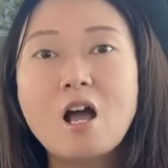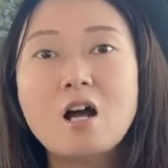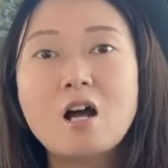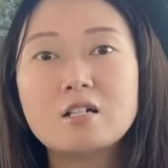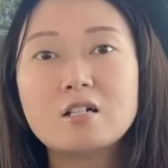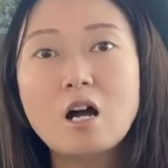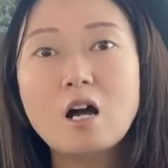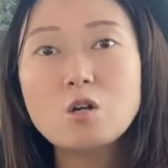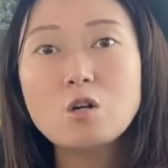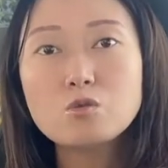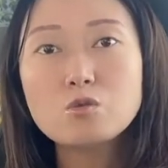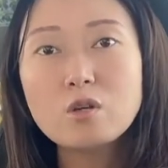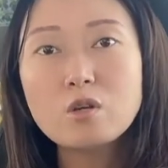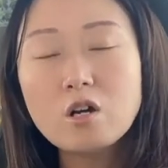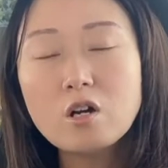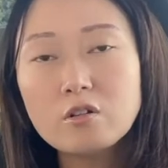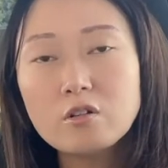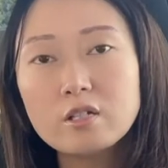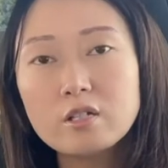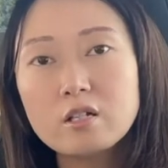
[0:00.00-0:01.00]
然后最
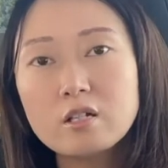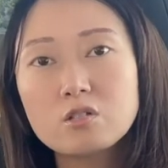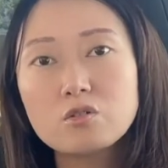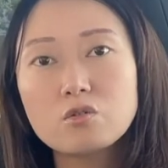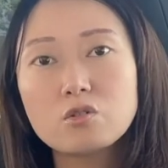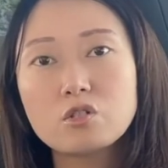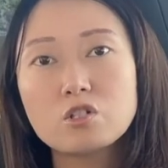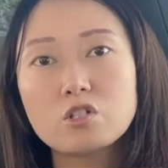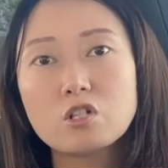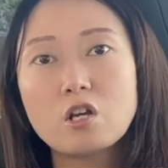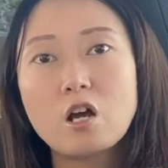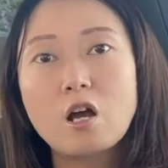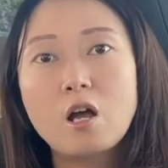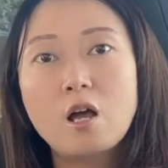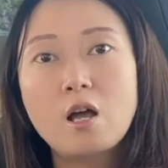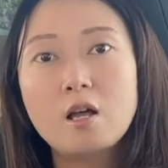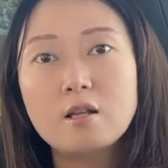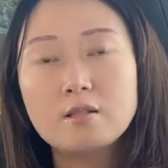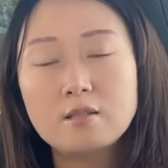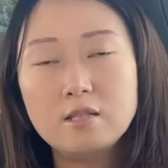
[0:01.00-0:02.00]
后一个就是。
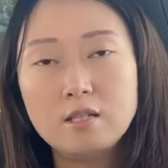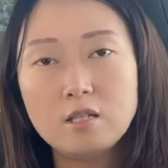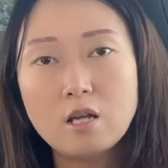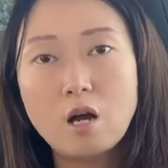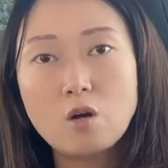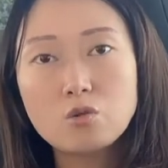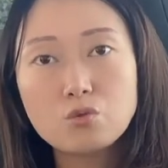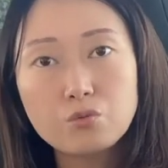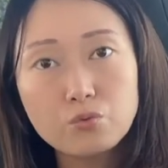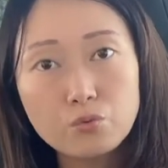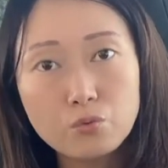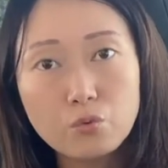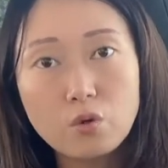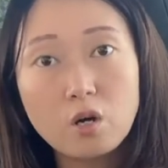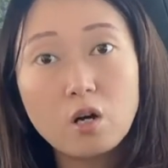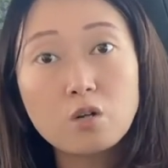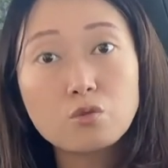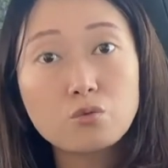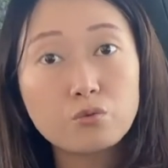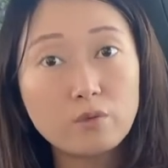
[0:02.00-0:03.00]
你要出
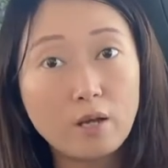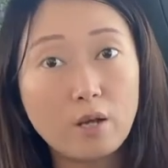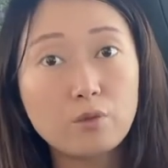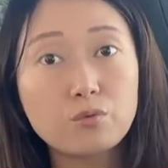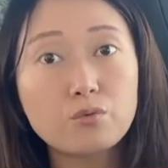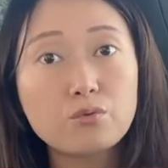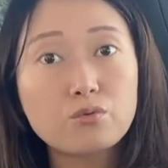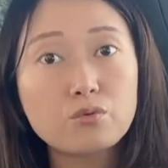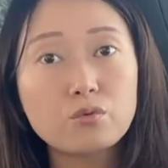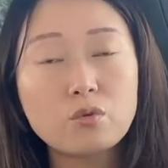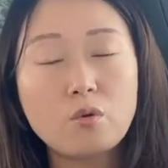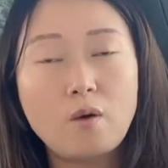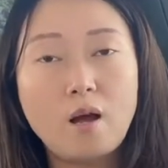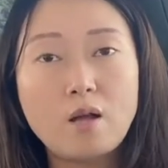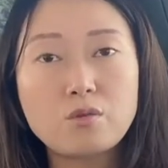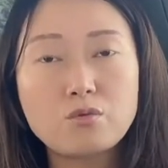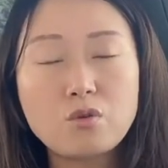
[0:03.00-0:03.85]
国出来读书的话，